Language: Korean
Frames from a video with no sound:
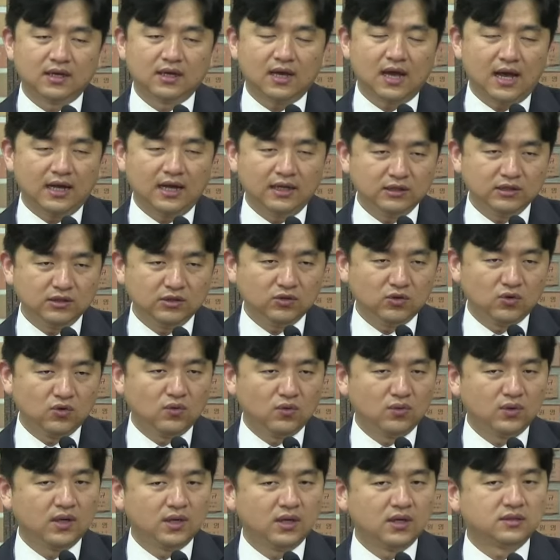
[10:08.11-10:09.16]
한
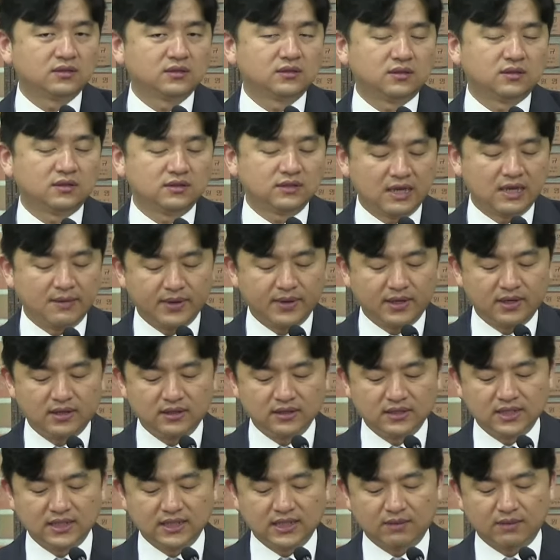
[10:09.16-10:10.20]
교회에서 예배를
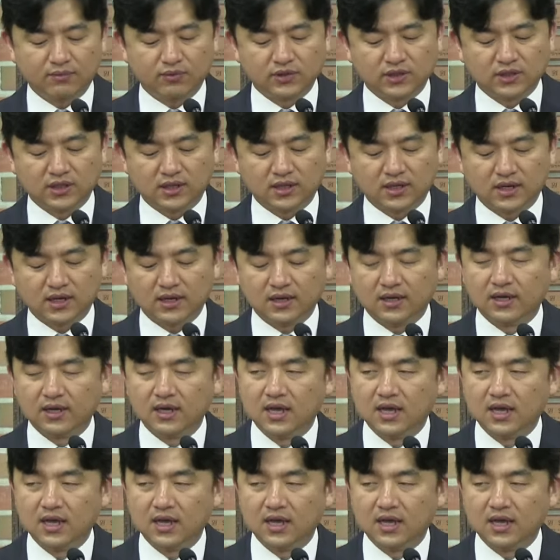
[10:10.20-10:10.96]
드리다 보니까